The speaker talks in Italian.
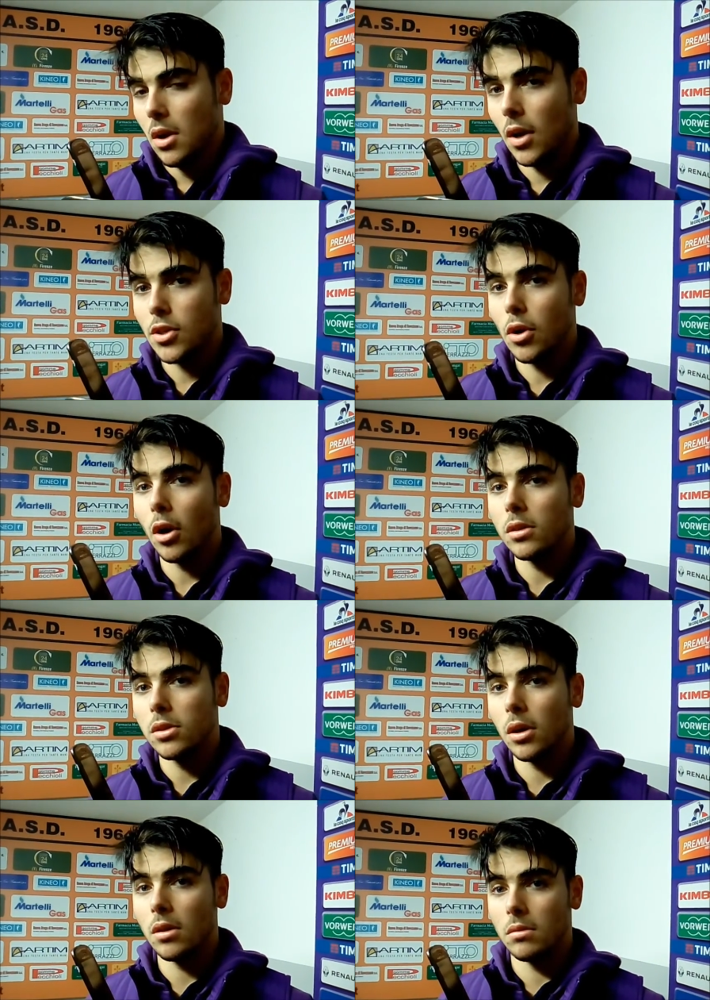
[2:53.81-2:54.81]
Lo
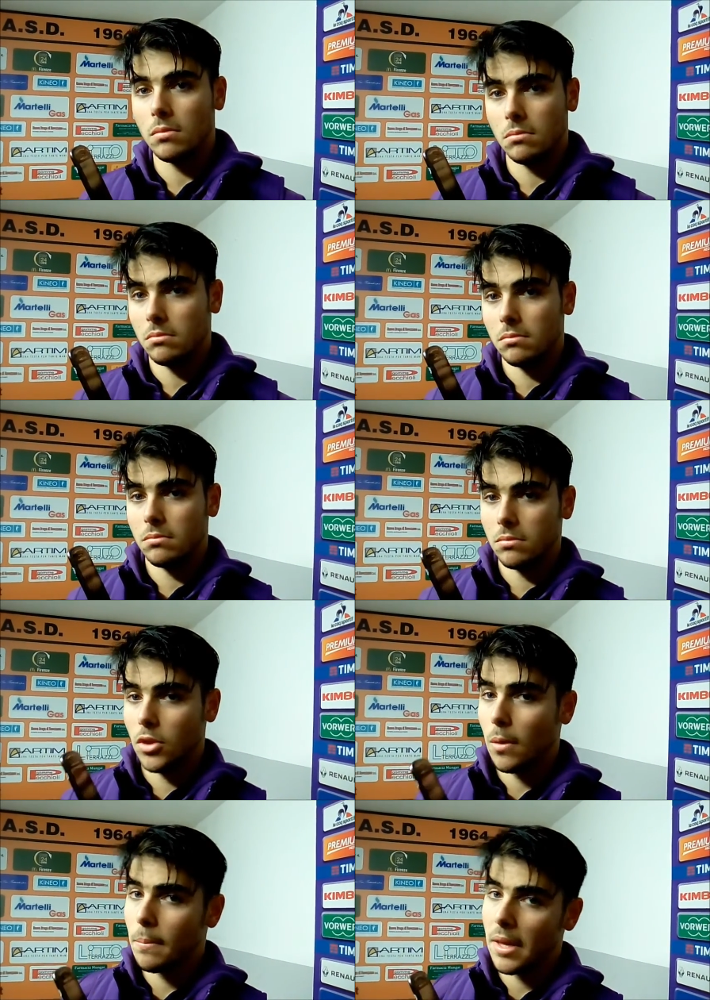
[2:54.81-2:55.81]
ascolto,
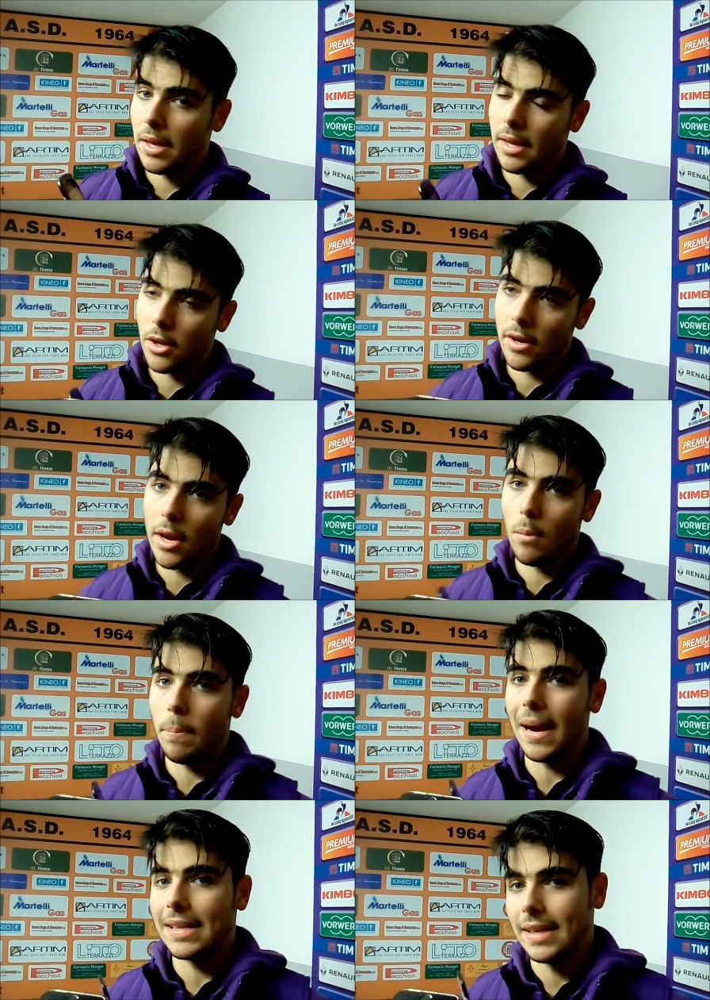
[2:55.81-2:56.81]
non, mi... non è un
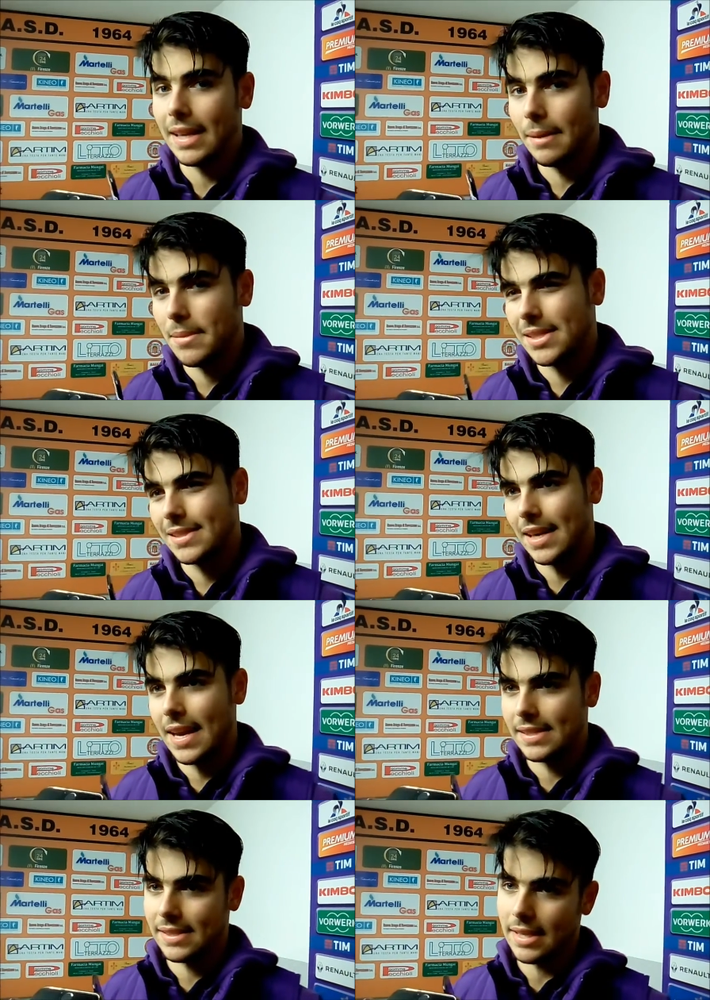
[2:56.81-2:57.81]
padre che mi
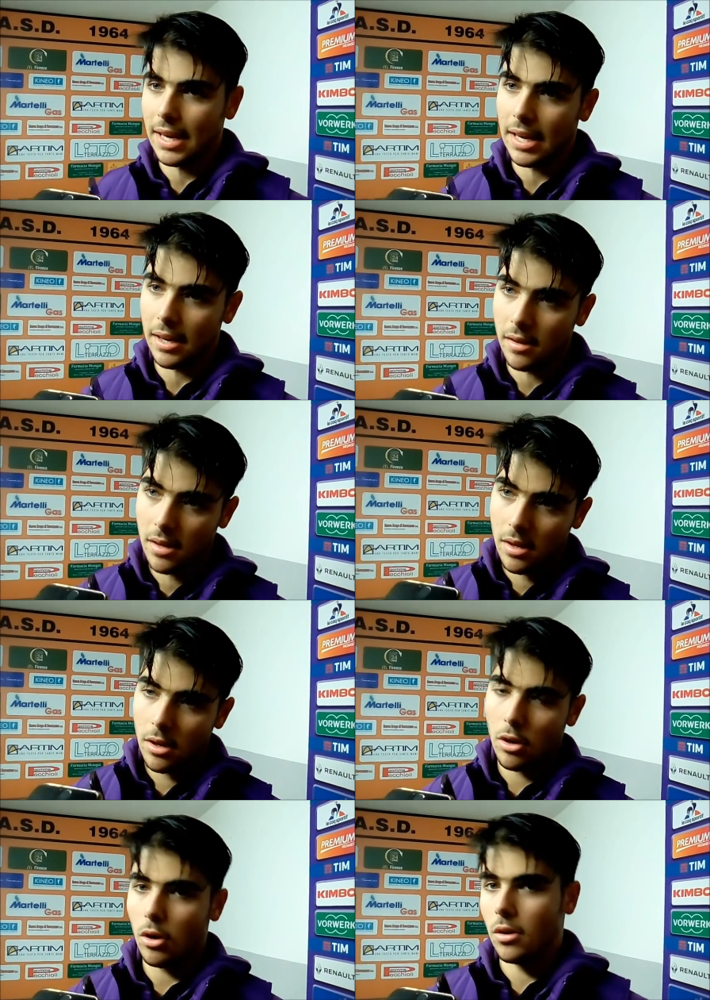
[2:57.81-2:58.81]
stressa
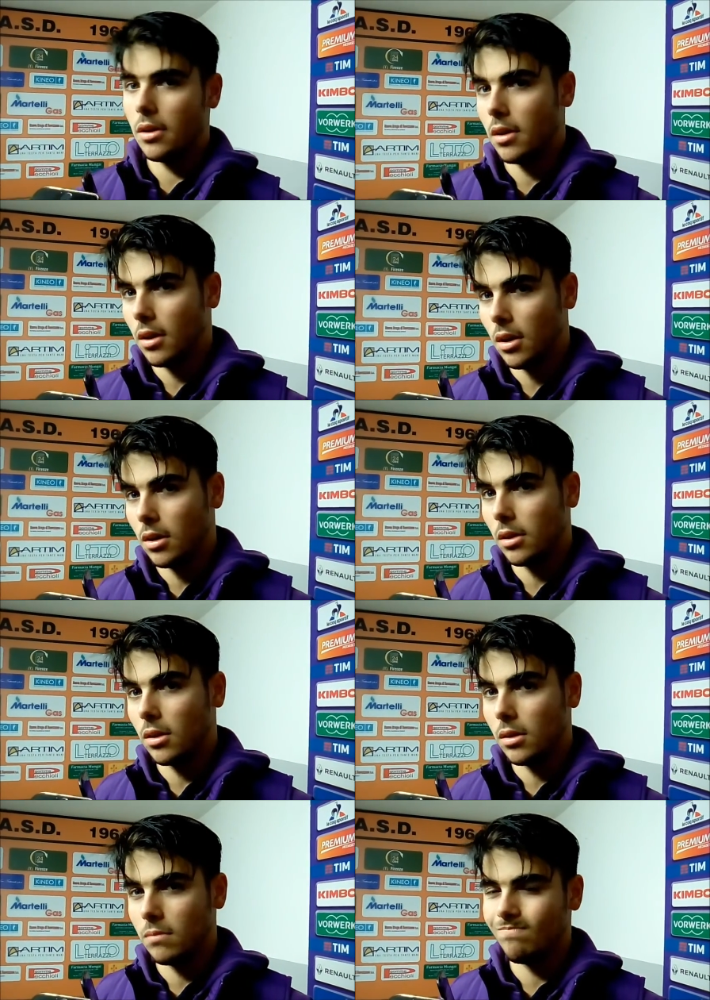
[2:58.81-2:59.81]
con
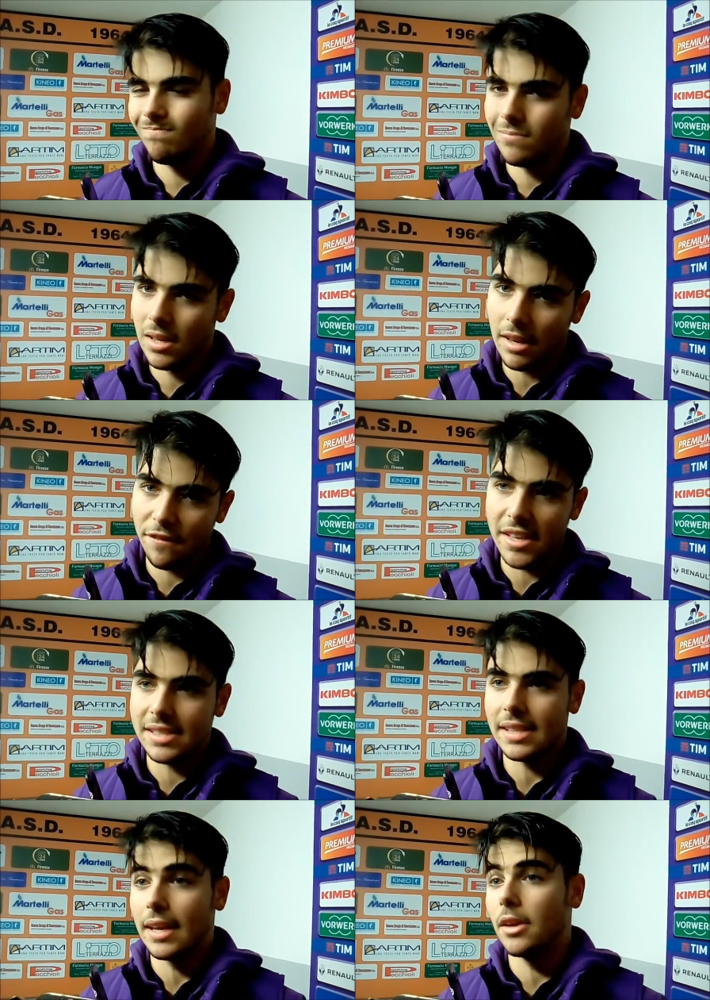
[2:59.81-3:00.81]
uh, la
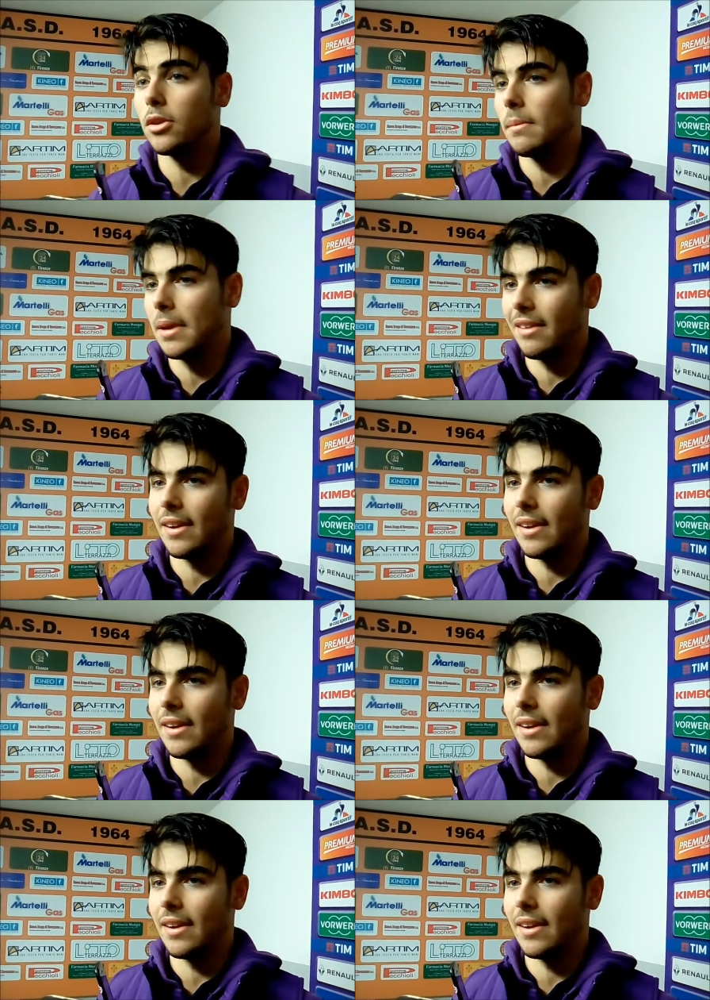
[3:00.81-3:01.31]
fissa che io debba